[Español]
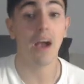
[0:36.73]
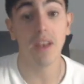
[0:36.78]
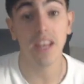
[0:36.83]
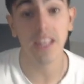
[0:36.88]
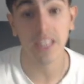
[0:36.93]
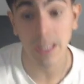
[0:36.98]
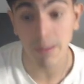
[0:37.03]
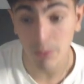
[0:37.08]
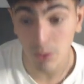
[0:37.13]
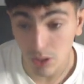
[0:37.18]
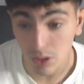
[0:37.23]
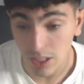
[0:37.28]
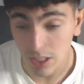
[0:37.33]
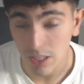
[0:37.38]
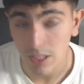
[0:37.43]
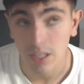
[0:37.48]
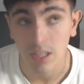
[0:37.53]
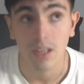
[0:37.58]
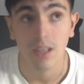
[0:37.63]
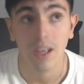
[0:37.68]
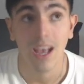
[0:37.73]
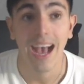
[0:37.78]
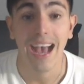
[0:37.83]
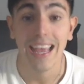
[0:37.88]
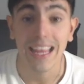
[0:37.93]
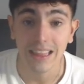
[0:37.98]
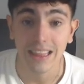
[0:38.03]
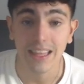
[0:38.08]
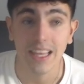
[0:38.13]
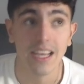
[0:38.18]
el equipo hoy a
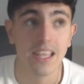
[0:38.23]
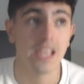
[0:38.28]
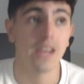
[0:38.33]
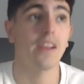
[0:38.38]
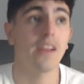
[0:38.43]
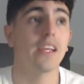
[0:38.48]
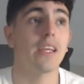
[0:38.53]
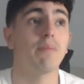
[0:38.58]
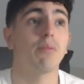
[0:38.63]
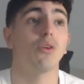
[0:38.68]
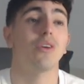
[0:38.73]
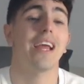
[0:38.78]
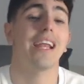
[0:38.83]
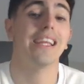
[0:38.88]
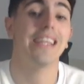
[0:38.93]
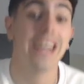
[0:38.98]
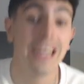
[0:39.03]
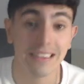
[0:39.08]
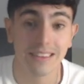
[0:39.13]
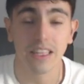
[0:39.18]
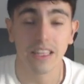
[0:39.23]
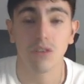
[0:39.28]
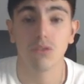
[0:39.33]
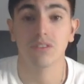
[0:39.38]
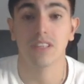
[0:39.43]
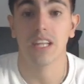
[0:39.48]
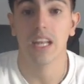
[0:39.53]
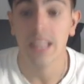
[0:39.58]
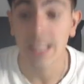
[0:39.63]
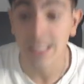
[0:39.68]
Elda, llegaba el equipo hoy a Alicante contra
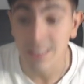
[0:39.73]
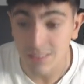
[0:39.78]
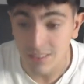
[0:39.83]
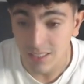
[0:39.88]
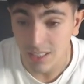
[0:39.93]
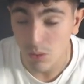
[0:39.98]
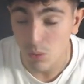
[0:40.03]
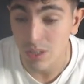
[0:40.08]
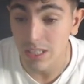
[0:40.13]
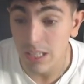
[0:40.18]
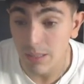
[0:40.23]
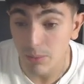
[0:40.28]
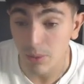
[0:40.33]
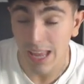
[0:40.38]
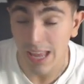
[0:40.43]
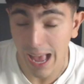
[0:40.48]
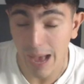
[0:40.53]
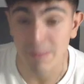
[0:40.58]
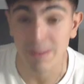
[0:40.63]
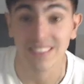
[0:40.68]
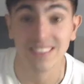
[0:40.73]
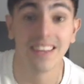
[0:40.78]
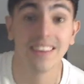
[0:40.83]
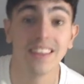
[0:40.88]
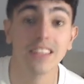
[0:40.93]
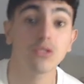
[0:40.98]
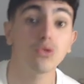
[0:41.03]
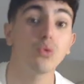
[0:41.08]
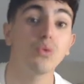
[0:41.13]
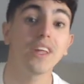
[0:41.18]
el Lense, un equipo que a pesar de
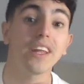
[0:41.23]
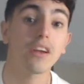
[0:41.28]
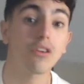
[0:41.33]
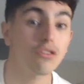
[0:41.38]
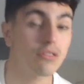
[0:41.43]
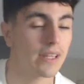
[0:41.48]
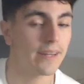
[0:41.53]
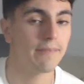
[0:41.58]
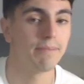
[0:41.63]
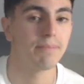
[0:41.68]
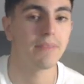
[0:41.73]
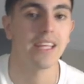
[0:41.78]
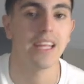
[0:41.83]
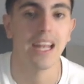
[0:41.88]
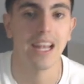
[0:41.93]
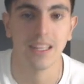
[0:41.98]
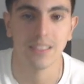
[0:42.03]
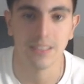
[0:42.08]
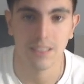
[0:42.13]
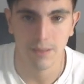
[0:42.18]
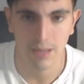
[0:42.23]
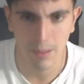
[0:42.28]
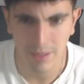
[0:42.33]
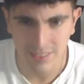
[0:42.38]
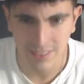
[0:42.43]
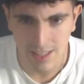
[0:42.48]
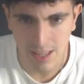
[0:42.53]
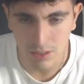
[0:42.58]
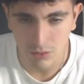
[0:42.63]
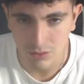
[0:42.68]
su derrota la semana
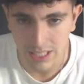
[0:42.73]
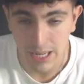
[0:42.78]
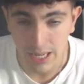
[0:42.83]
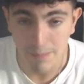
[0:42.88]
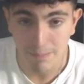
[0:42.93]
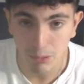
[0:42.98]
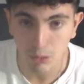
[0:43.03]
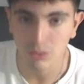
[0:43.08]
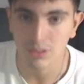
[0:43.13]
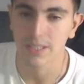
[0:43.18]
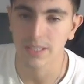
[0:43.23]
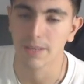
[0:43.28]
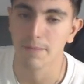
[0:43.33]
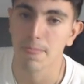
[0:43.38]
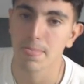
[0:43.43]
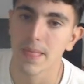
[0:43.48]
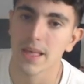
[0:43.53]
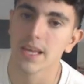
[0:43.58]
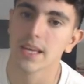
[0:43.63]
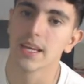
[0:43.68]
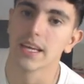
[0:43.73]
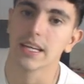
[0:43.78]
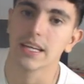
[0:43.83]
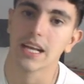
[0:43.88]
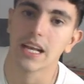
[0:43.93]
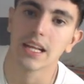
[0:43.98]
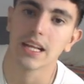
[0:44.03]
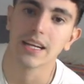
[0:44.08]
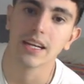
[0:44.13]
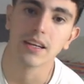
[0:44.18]
pasada contra el Sporting, en el,
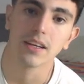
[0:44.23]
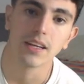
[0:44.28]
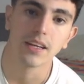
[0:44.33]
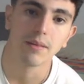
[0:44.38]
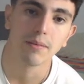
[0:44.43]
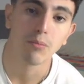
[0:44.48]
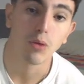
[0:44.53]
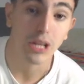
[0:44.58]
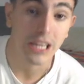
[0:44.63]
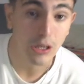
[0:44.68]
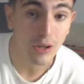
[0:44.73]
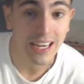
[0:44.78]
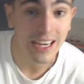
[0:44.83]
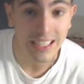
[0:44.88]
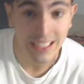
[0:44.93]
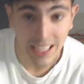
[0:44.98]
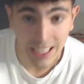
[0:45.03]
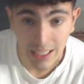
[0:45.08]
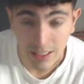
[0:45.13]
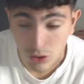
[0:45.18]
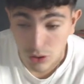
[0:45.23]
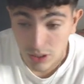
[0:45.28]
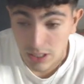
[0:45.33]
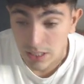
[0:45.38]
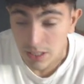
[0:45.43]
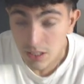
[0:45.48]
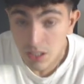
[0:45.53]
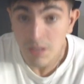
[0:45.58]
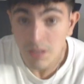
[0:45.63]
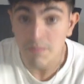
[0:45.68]
en Molinón Enrique Castroquini,
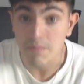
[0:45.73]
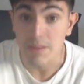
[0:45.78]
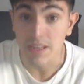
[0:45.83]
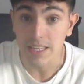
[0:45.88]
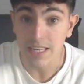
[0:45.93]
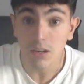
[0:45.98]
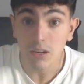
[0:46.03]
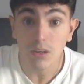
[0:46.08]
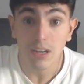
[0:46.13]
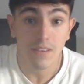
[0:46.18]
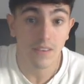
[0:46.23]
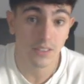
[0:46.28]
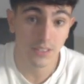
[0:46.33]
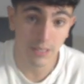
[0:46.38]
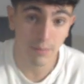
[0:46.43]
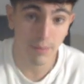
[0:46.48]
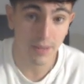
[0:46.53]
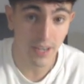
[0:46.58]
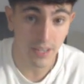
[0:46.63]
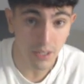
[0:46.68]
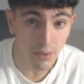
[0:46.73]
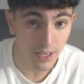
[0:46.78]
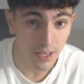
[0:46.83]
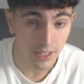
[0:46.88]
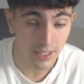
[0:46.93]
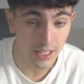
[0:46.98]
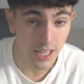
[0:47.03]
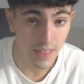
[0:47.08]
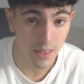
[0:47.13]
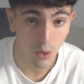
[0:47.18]
venía con la flechita para arriba,
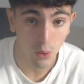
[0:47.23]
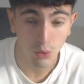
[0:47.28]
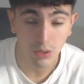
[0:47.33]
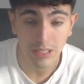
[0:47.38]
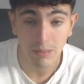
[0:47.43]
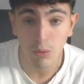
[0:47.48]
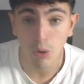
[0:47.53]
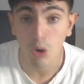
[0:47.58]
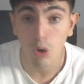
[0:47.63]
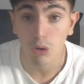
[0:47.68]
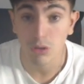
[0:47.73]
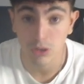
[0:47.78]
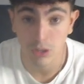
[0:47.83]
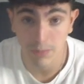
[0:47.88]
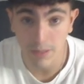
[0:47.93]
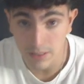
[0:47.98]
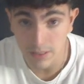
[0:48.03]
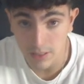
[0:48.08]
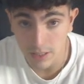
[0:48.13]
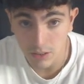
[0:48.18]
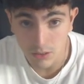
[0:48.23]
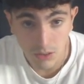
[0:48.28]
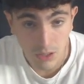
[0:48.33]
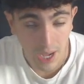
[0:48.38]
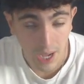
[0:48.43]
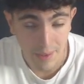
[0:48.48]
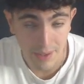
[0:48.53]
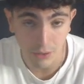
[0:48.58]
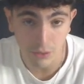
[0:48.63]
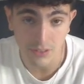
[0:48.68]
que de los últimos ocho partidos
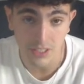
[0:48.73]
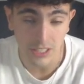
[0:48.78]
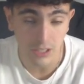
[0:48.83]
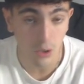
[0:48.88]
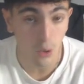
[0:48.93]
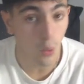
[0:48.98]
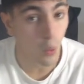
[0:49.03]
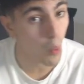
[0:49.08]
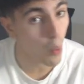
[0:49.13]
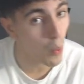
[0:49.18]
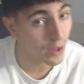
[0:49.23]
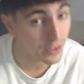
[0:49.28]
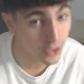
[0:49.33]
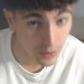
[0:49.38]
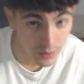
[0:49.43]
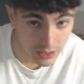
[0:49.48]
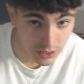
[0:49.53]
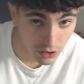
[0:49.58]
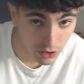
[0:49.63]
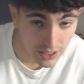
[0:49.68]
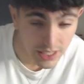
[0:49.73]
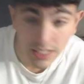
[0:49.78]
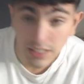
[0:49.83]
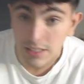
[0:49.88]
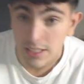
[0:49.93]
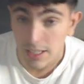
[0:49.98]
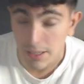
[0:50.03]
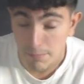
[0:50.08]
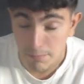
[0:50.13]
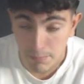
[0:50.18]
había conseguido cuatro victorias y tres
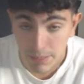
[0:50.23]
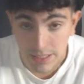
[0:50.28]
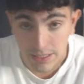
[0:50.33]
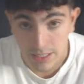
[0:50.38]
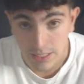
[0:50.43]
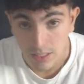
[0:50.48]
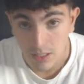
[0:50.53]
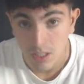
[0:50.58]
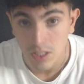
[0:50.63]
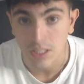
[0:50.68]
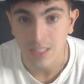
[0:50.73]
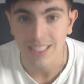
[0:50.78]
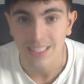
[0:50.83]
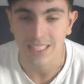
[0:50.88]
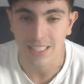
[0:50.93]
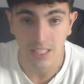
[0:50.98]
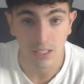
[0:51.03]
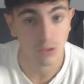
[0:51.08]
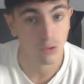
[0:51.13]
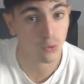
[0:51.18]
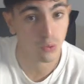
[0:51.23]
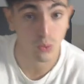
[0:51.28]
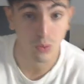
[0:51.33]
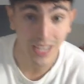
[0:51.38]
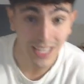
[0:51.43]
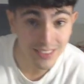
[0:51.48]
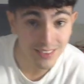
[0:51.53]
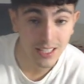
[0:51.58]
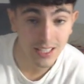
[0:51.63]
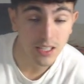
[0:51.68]
empates, y que en su
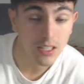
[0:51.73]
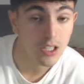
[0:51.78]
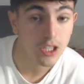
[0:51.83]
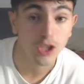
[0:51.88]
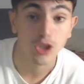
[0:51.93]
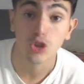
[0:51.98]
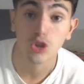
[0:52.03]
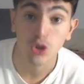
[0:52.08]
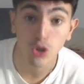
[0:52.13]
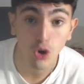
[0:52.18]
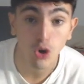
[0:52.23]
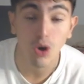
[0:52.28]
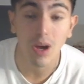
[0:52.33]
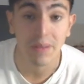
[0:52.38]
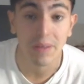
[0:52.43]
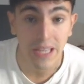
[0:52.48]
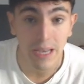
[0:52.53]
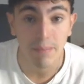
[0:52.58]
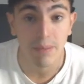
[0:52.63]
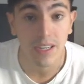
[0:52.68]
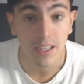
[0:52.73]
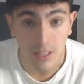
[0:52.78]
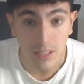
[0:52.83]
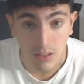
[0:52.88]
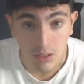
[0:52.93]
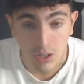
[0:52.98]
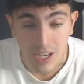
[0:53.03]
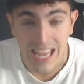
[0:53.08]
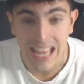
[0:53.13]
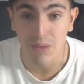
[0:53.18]
casa solo había
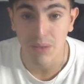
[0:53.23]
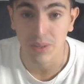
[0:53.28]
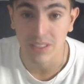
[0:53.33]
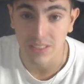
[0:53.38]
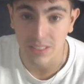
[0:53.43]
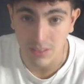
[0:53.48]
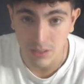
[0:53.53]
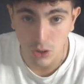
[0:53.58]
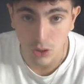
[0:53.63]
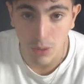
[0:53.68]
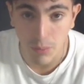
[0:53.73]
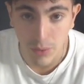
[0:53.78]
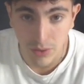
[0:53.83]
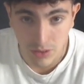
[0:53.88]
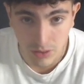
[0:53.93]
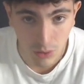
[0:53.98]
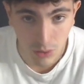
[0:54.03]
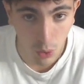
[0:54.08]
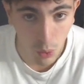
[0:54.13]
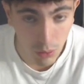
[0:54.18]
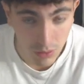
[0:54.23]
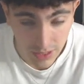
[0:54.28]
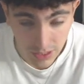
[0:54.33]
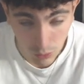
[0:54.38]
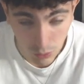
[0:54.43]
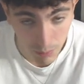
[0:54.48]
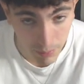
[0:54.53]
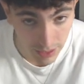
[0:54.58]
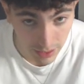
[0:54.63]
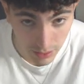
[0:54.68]
perdido el 25% de sus
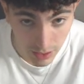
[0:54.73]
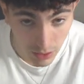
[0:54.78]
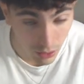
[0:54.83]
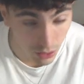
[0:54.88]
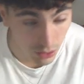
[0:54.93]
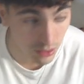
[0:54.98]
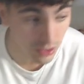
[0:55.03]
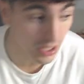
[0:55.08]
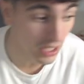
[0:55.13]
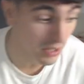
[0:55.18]
partidos, tres